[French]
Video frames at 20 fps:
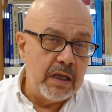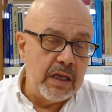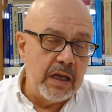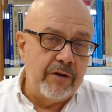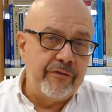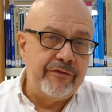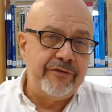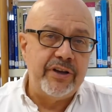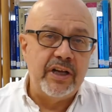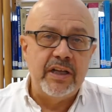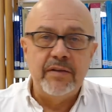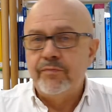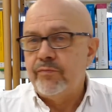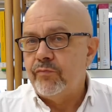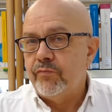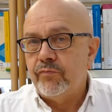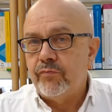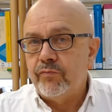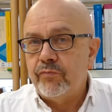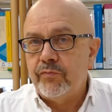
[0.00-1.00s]
Et enfin,
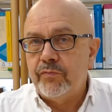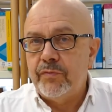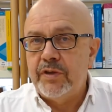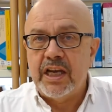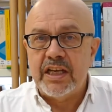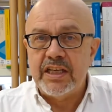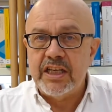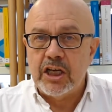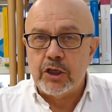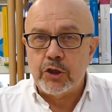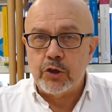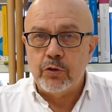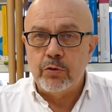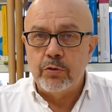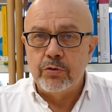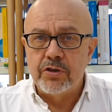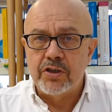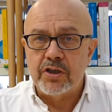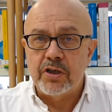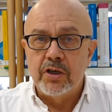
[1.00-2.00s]
dernière
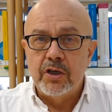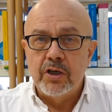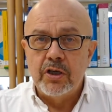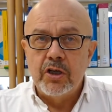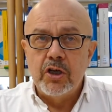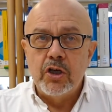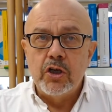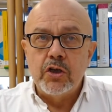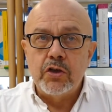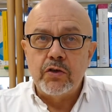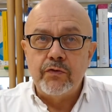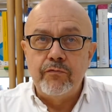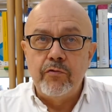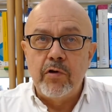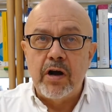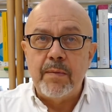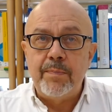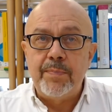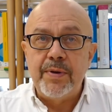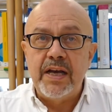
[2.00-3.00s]
chose, je
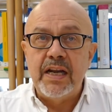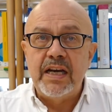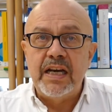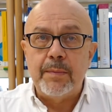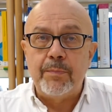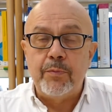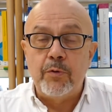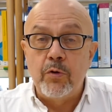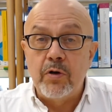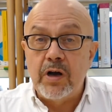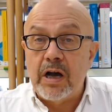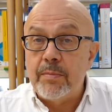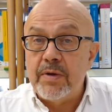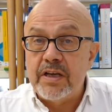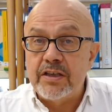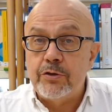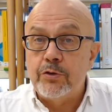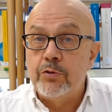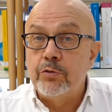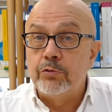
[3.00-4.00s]
vous rappelle la
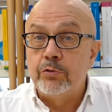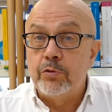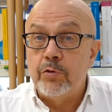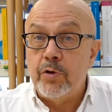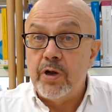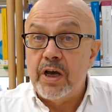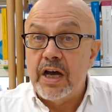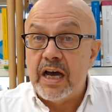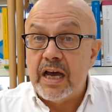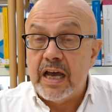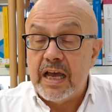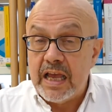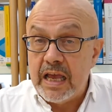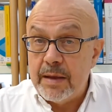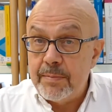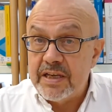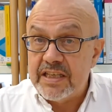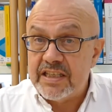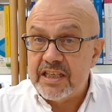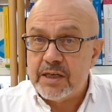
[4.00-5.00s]
programmation de la
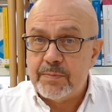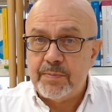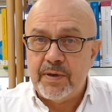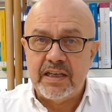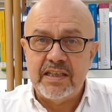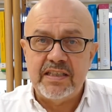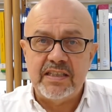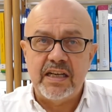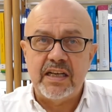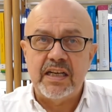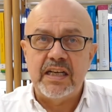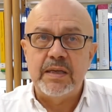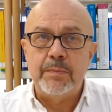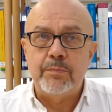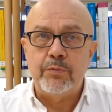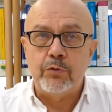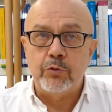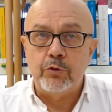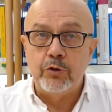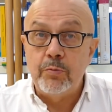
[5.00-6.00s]
MSH Paris-Saclay
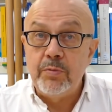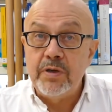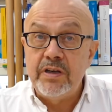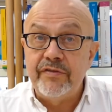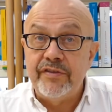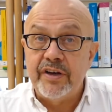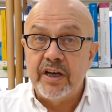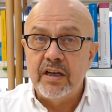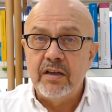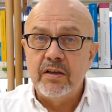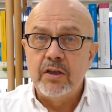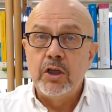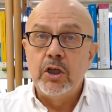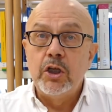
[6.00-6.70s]
pour 2020,